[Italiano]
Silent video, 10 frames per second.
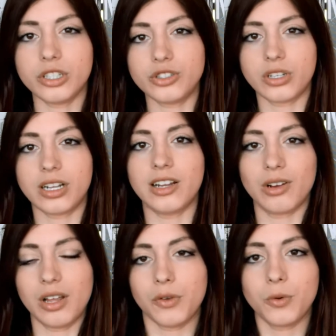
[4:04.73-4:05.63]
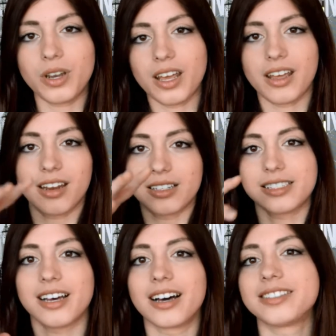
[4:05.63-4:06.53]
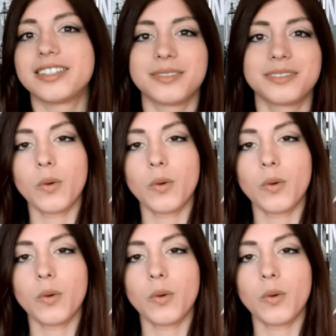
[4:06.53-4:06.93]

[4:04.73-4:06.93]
giornali con le figure rialzate.